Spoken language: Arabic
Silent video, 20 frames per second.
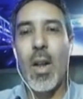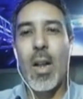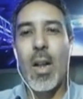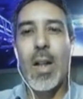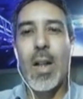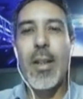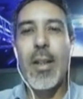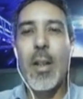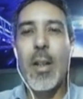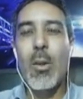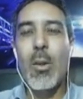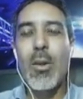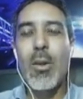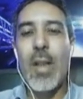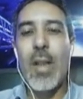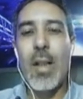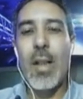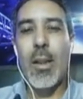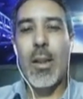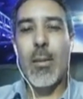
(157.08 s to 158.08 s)
قد يكون
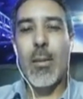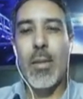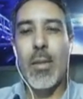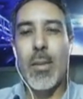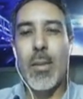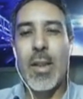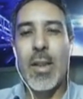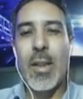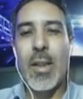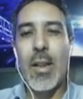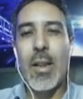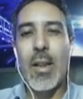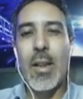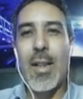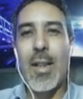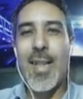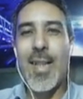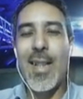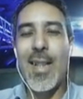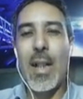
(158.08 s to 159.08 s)
ذلك بالنظر الى
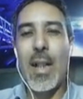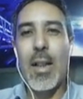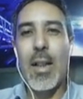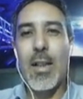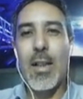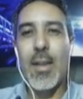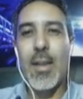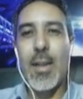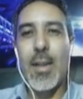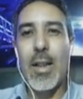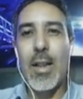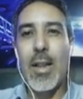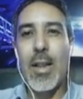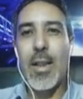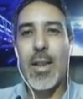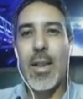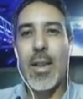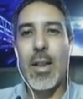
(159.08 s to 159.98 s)
السياقات السياسيه